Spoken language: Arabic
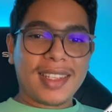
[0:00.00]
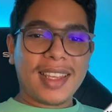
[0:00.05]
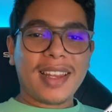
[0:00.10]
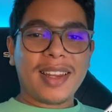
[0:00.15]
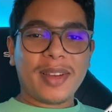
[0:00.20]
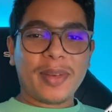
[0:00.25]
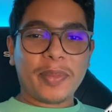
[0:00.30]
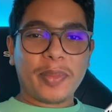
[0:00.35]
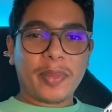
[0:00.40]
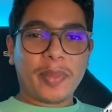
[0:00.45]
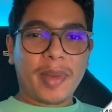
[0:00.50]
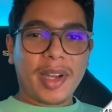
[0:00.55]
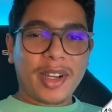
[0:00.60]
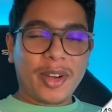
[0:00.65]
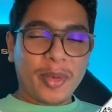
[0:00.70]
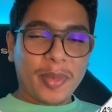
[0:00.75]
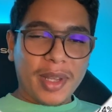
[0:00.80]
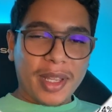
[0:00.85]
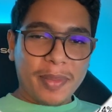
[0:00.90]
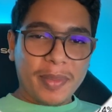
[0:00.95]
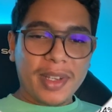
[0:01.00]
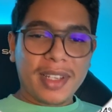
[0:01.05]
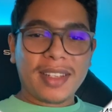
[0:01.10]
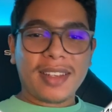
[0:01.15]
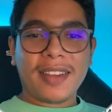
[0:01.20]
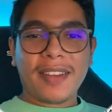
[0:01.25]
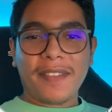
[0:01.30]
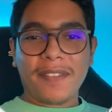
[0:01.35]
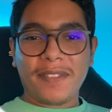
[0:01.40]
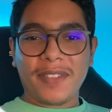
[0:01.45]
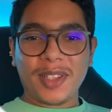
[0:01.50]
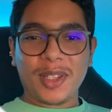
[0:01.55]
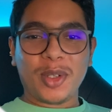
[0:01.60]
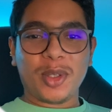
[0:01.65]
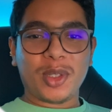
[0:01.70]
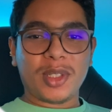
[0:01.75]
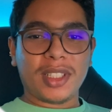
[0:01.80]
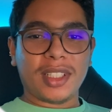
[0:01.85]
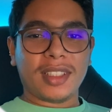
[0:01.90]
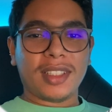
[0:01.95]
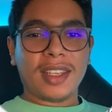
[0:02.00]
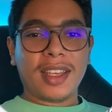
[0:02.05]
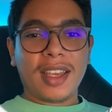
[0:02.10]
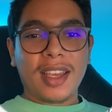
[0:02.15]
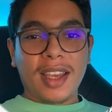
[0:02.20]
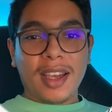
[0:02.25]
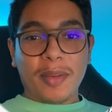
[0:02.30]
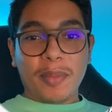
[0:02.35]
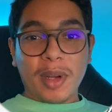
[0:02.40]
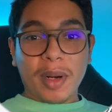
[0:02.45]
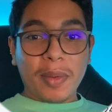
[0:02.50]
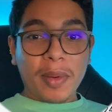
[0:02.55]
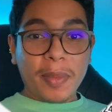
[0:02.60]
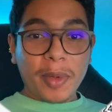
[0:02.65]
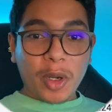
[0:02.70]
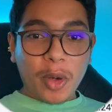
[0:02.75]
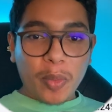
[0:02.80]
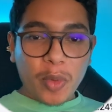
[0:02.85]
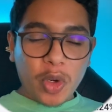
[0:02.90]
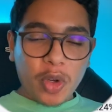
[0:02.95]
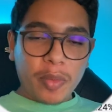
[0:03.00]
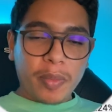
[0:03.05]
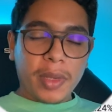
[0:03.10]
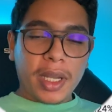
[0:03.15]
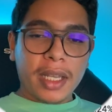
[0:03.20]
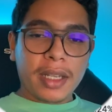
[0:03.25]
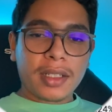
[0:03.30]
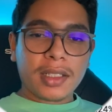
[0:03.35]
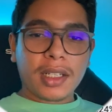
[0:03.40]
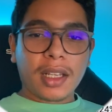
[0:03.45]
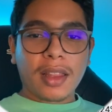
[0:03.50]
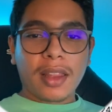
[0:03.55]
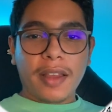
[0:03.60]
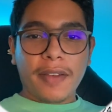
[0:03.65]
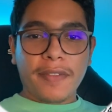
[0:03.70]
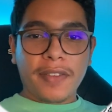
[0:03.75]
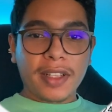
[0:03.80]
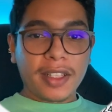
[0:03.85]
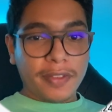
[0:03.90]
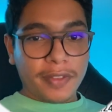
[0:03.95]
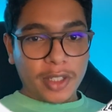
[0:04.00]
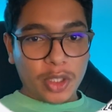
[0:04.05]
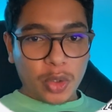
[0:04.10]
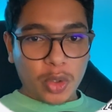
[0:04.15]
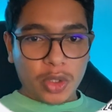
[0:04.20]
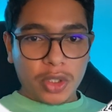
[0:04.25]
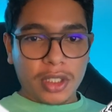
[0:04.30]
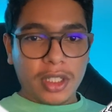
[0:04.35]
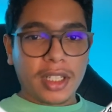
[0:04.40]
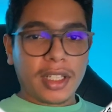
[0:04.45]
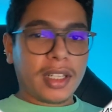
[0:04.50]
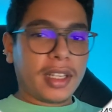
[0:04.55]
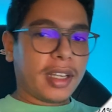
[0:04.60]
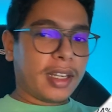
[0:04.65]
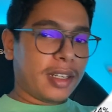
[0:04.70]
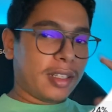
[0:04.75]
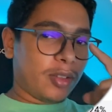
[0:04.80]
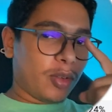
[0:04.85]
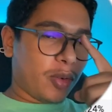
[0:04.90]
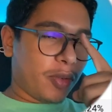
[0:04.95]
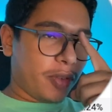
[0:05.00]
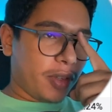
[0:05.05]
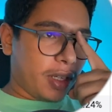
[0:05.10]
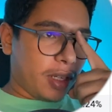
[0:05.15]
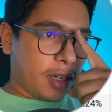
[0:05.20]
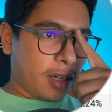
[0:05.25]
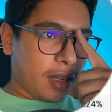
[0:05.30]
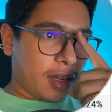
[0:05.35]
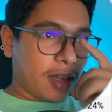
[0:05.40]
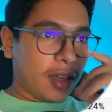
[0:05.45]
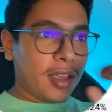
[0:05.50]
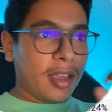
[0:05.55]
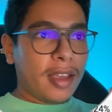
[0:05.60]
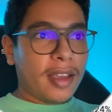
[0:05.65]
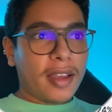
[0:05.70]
سلام معكم ايمن فيديو جديد مرحبا بكم اليوم معايا ان شاء الله في هذا الفيديو الجديد اللي غنهضروا فيه على